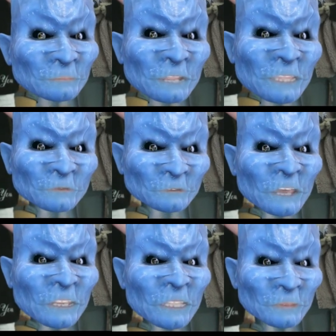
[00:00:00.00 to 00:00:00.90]

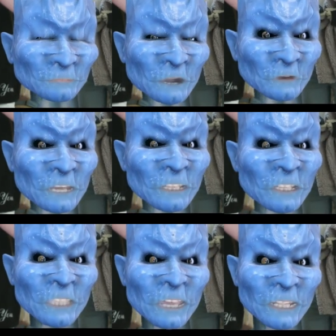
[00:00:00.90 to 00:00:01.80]
peraturan, imbauan,
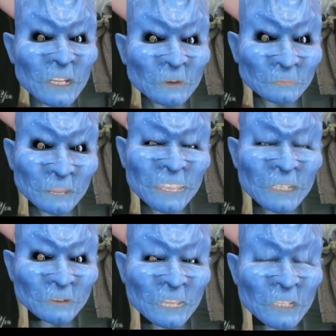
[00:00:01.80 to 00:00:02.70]
standar
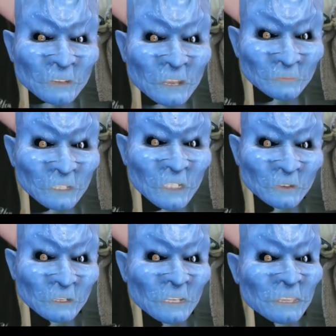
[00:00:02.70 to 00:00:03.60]
operasional nasional prosedur,